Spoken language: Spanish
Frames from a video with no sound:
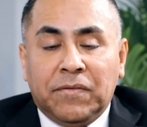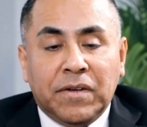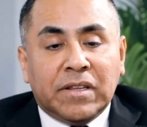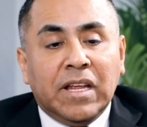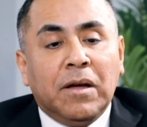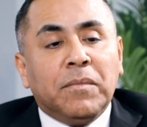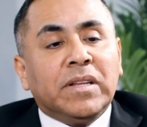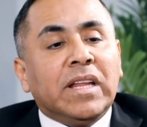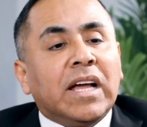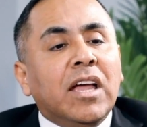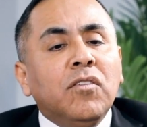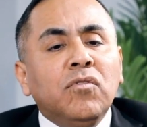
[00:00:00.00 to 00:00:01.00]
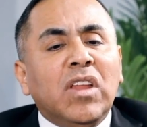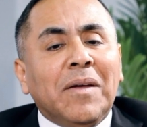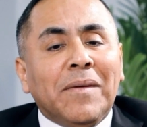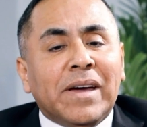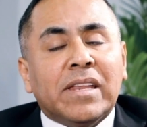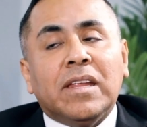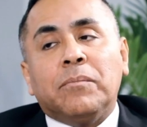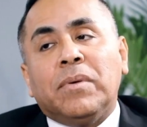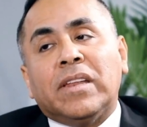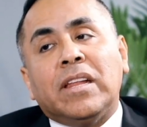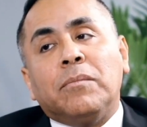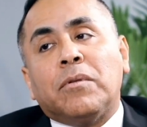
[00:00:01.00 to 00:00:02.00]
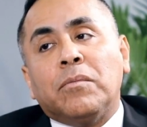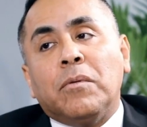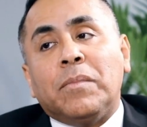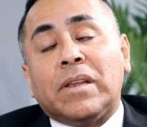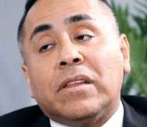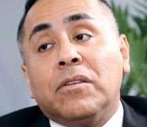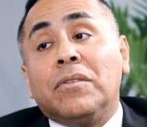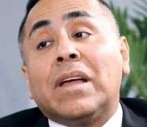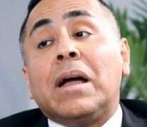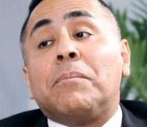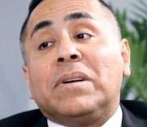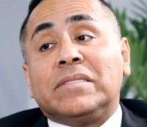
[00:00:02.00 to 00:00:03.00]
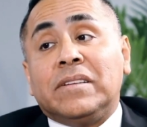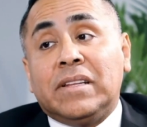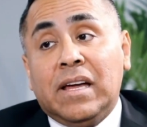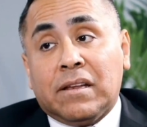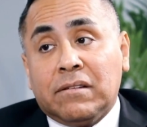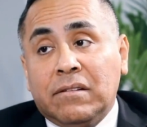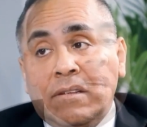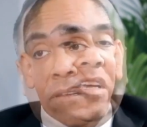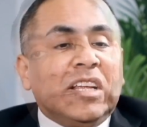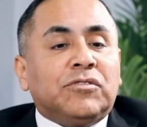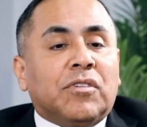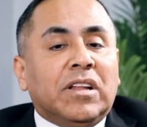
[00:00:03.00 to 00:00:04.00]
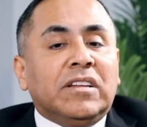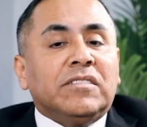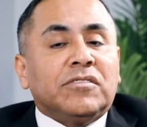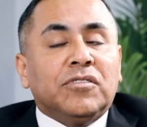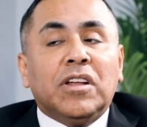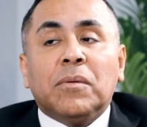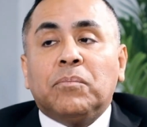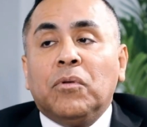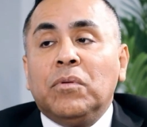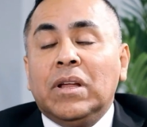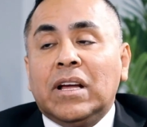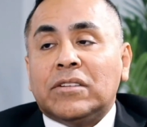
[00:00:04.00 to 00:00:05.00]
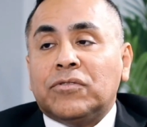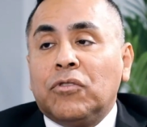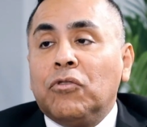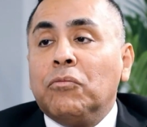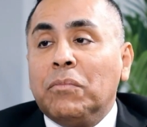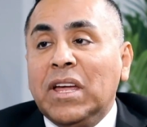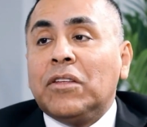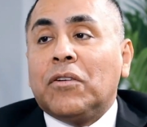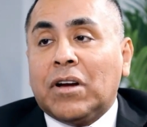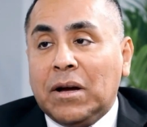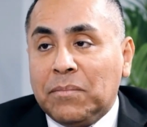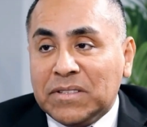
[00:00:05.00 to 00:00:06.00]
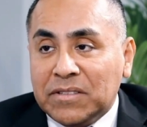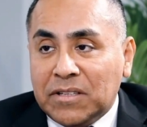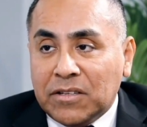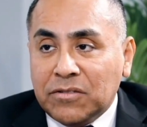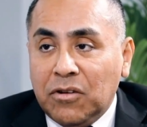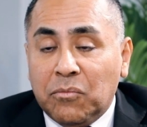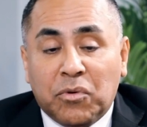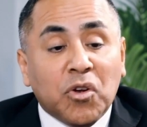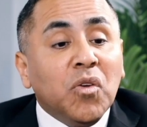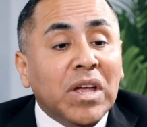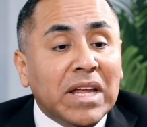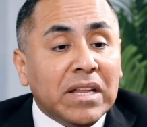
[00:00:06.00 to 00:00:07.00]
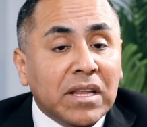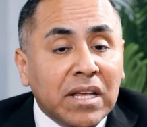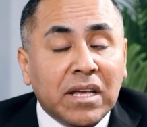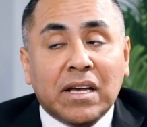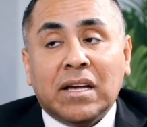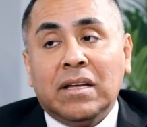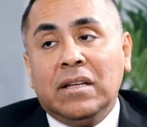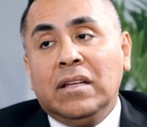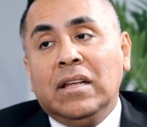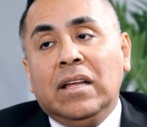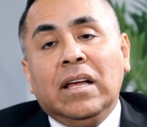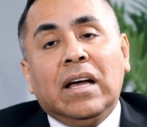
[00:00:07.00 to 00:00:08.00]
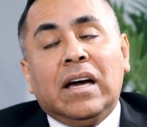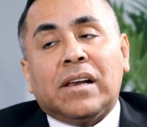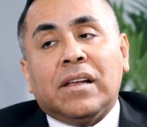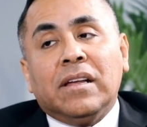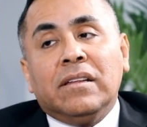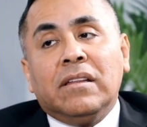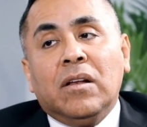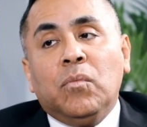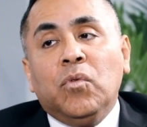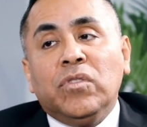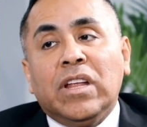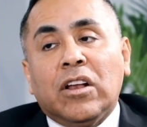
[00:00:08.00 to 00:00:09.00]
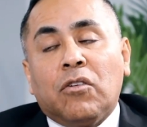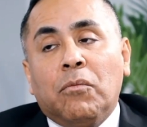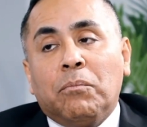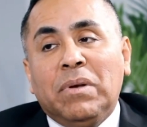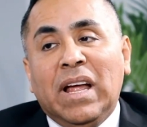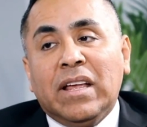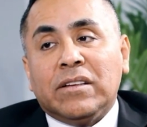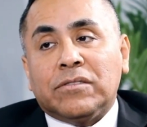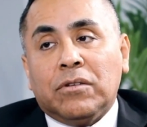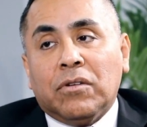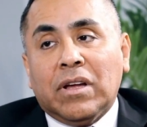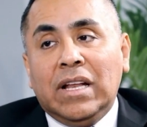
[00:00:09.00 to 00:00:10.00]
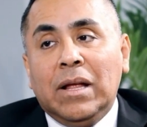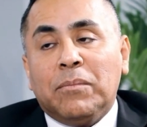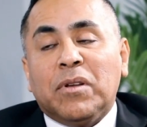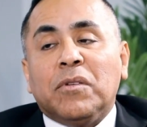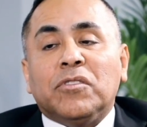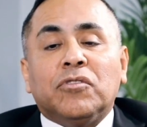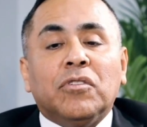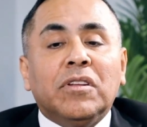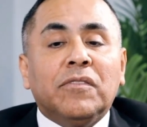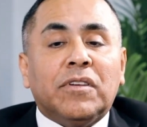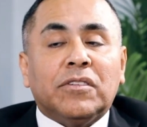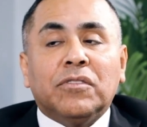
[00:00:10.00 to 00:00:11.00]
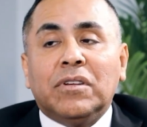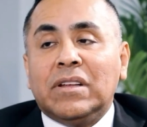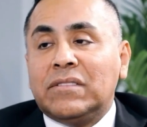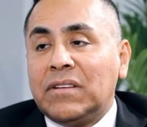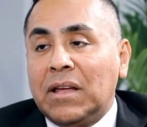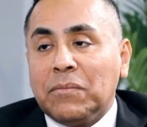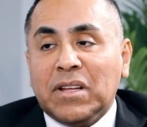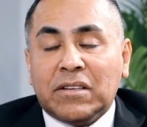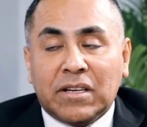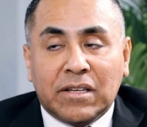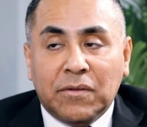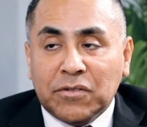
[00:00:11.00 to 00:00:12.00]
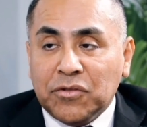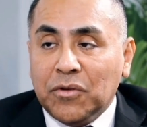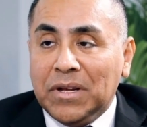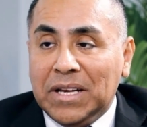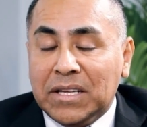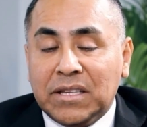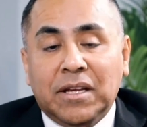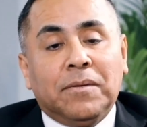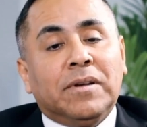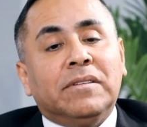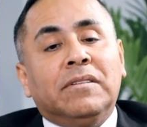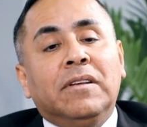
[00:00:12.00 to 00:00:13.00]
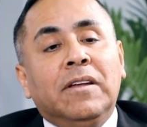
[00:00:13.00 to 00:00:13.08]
Efectivamente, acá hay un deber de parte del propio partido de capacitarse. Las organizaciones públicas son un medio de capacitación, pero hoy en día, a raíz del boom del compliance o lo que es la prevención de infracciones administrativas o delictivas,